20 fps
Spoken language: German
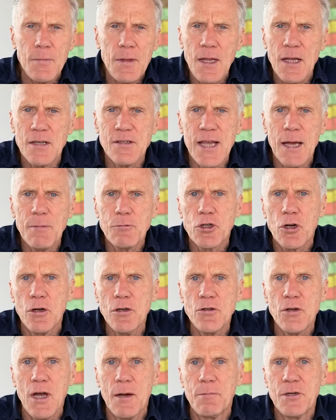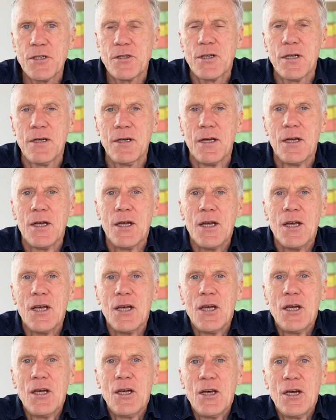Sie haben schon so ein bisschen
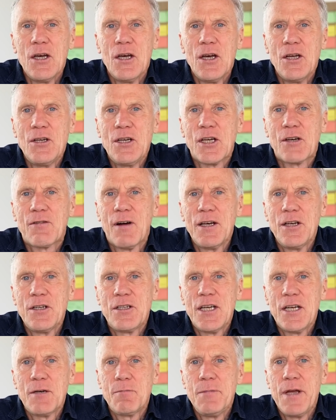äh, die Qualität,